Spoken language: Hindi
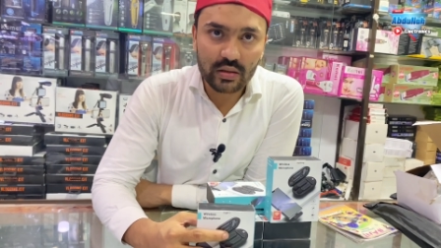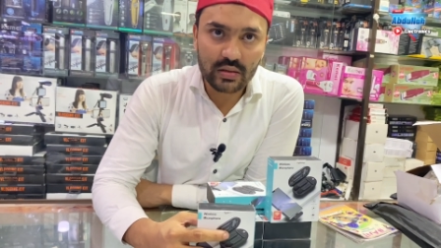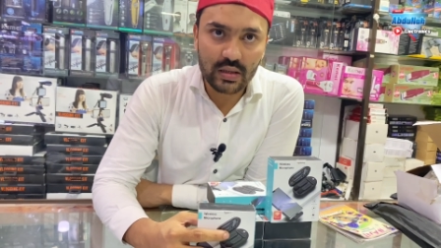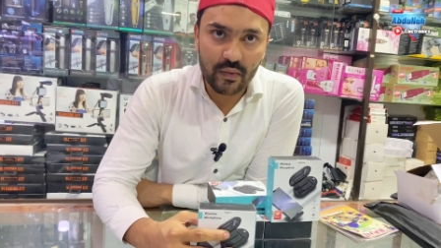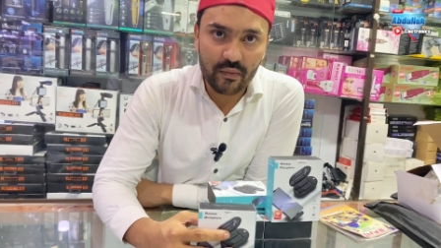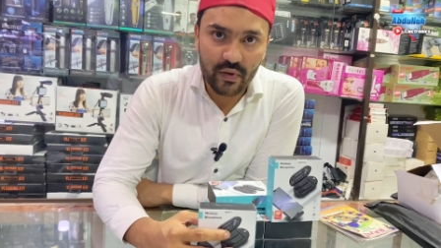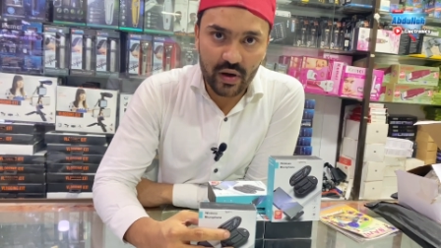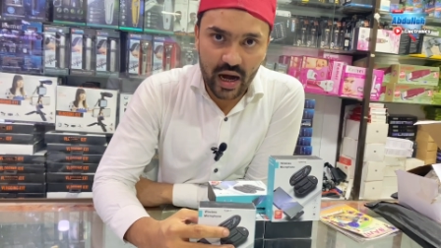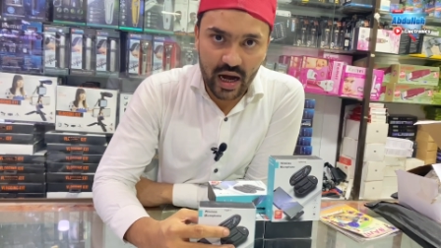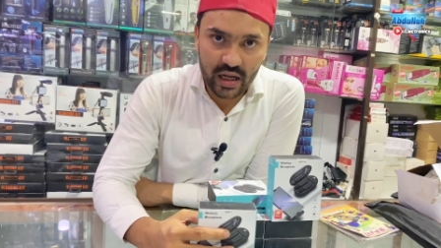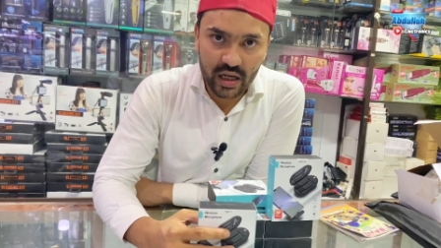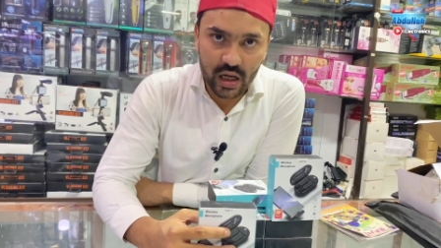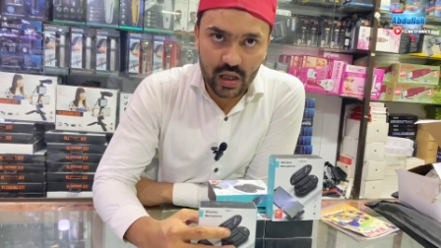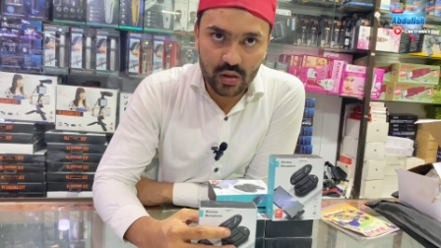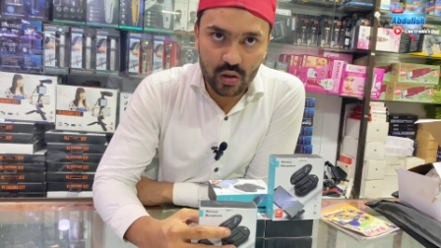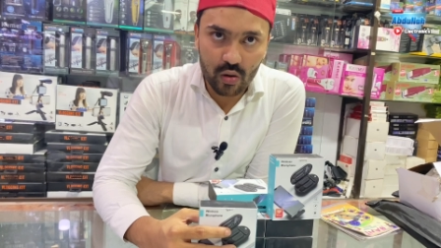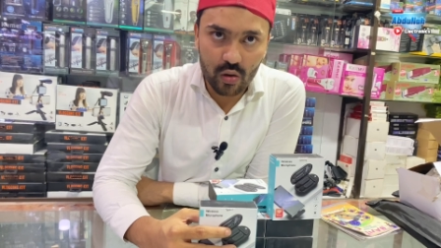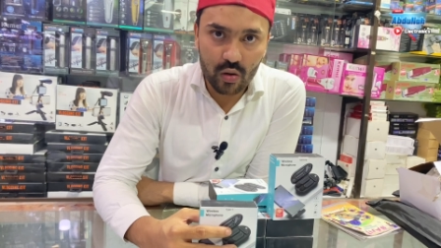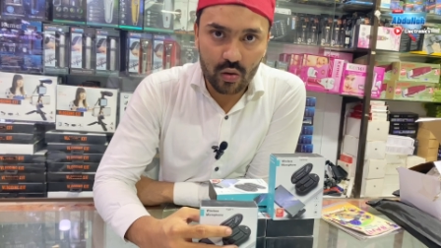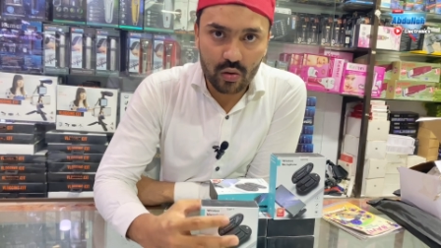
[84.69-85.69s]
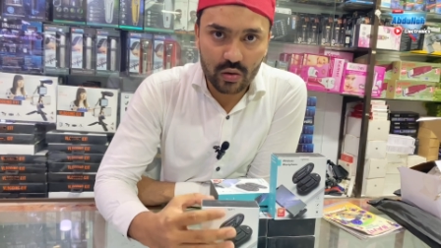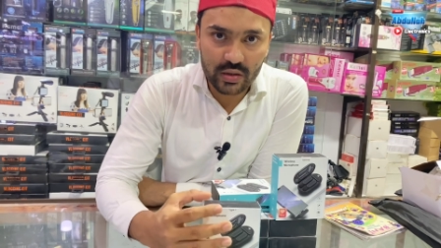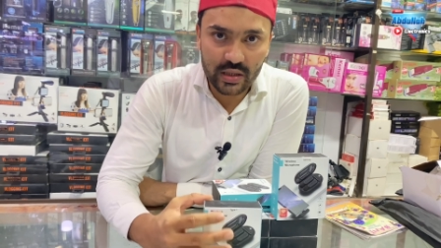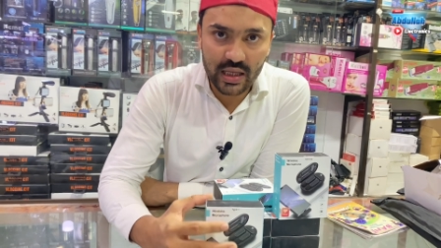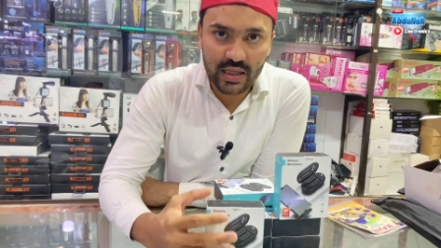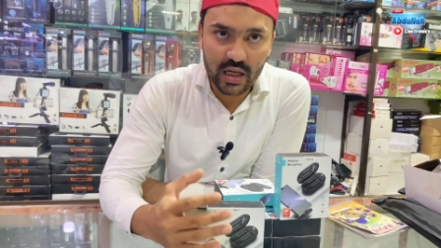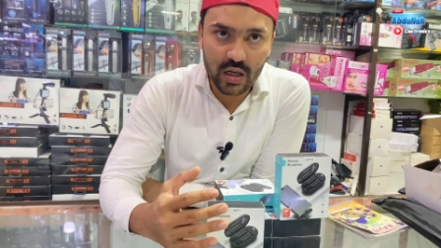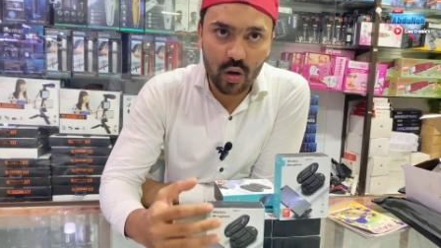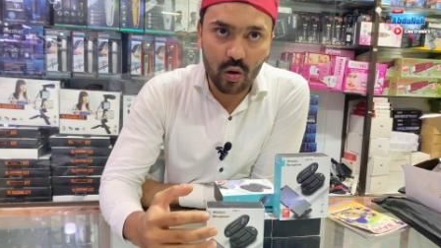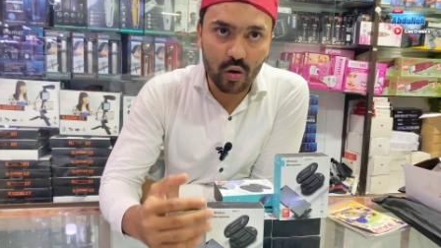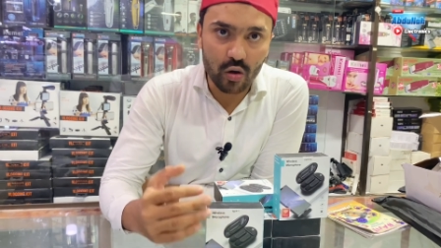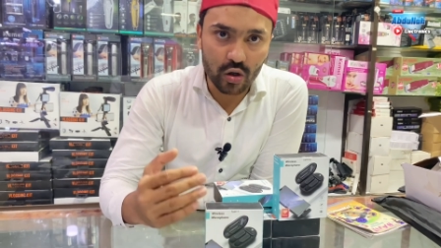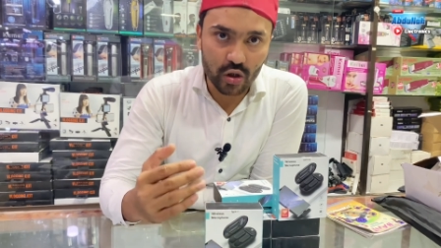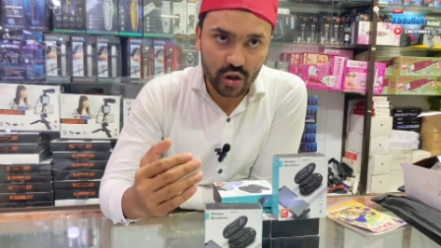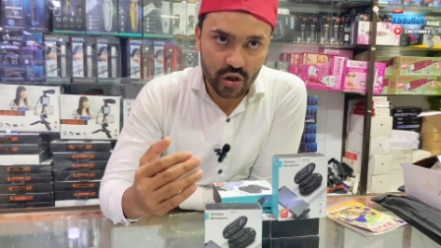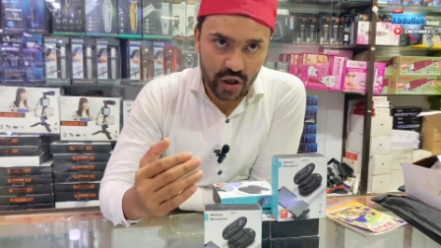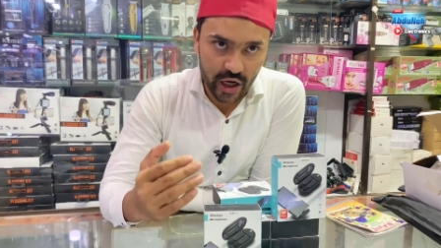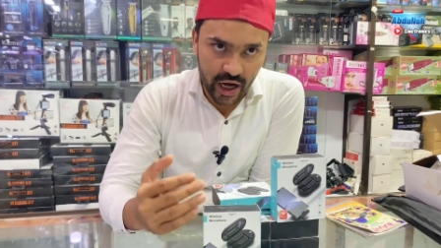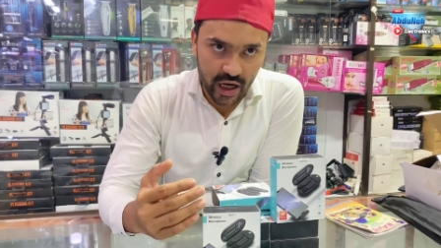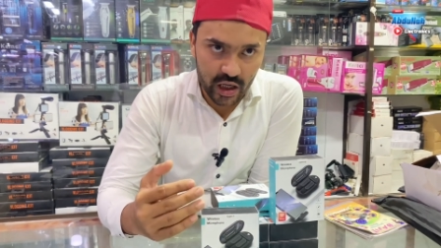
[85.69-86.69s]
सब्सक्राइब कर दो और ज़्यादा लोग
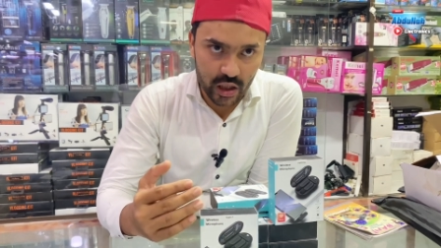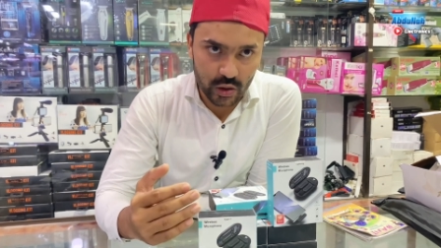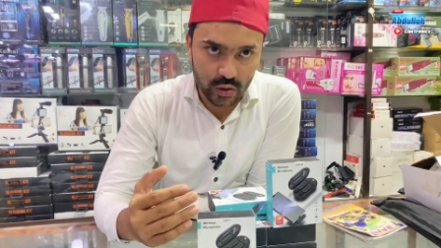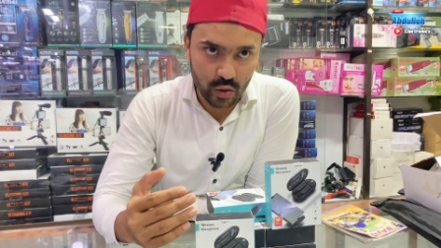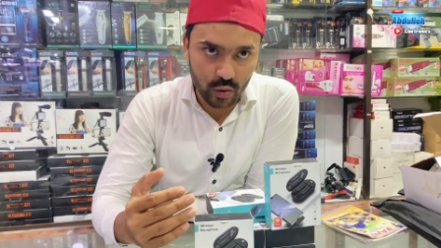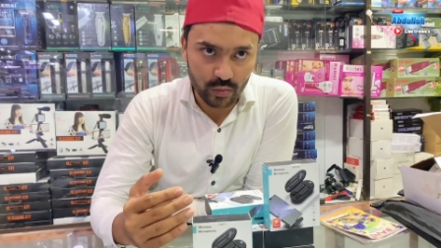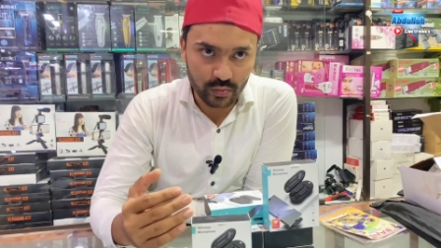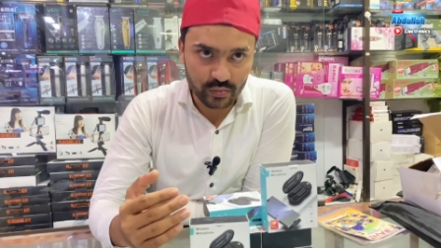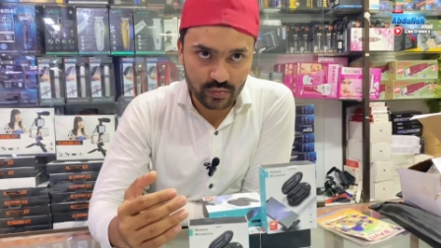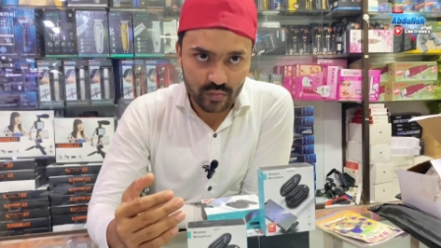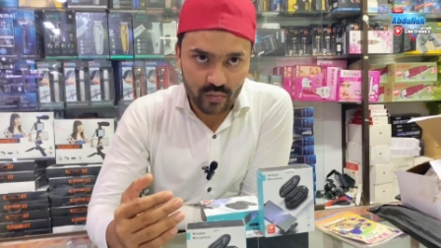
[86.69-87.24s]
शेयर कर दो